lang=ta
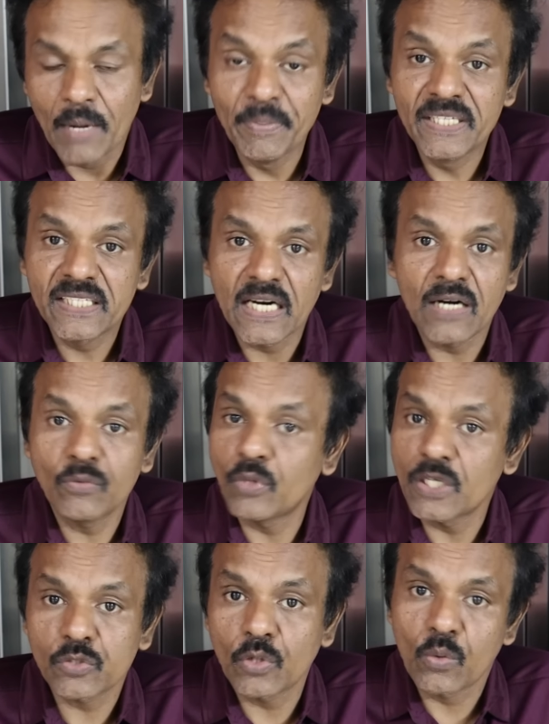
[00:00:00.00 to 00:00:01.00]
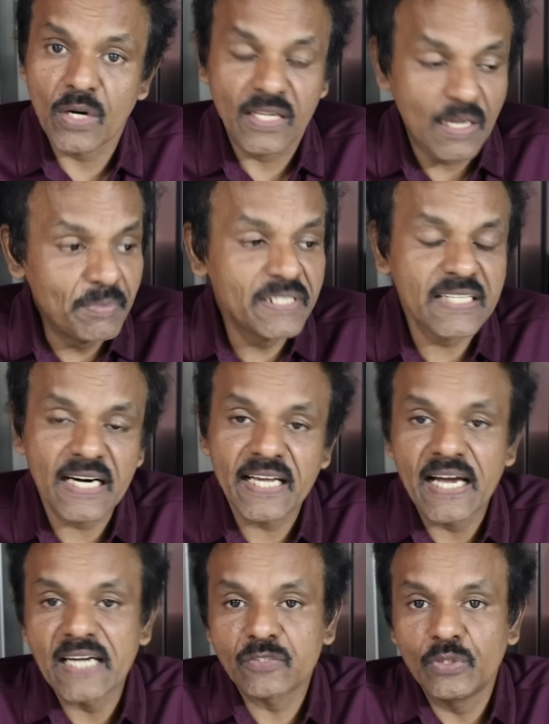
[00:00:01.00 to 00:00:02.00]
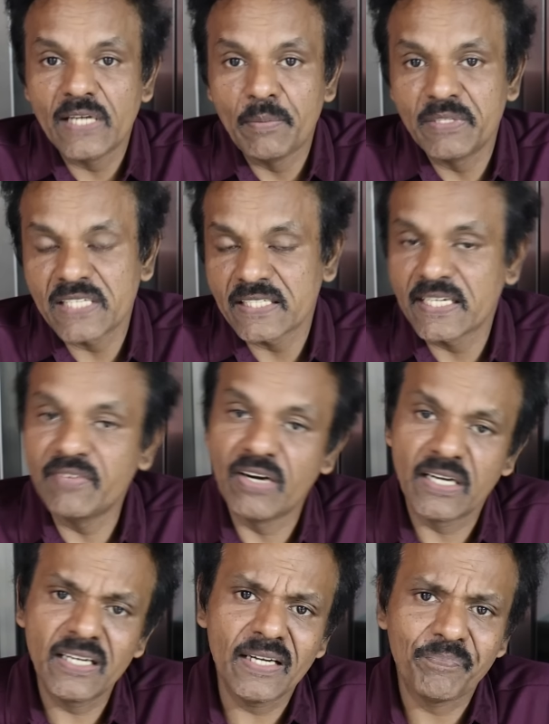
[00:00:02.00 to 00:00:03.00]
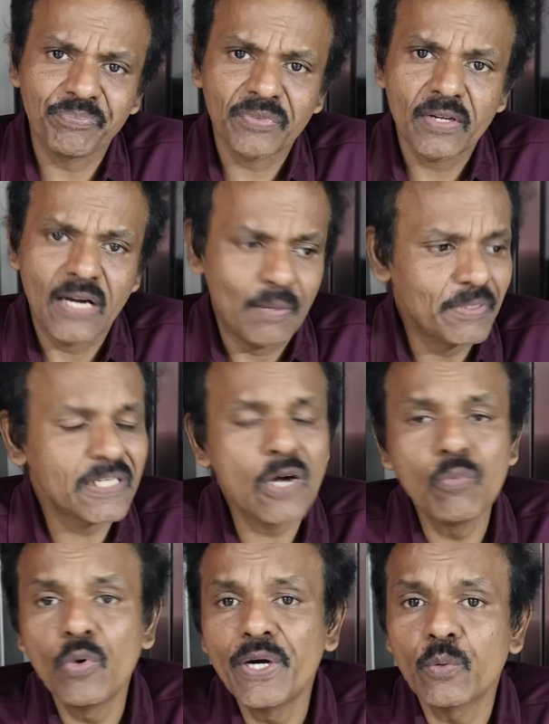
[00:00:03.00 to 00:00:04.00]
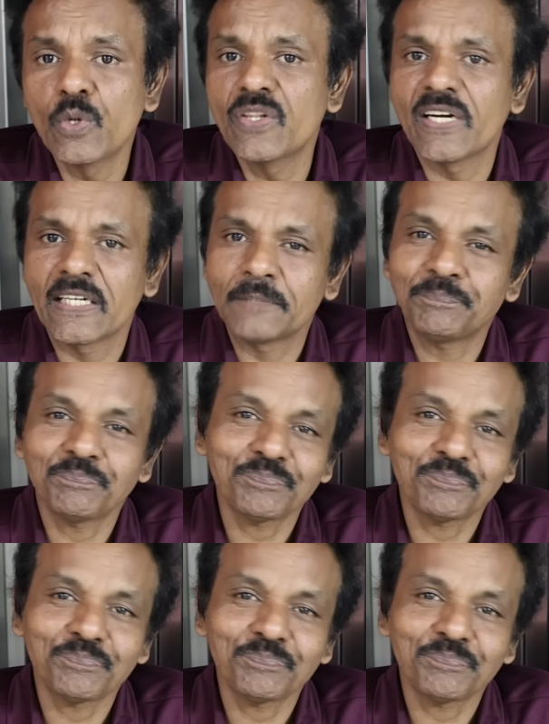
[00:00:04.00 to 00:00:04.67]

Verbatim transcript: அமித்ஷான்னு ஒன்றே சொல்லக்கூடாது அமித்ஷானா யார் சொல்லி அமித்ஷா செய்வார் அமித்ஷாவும் மோடி ஒன்று தானே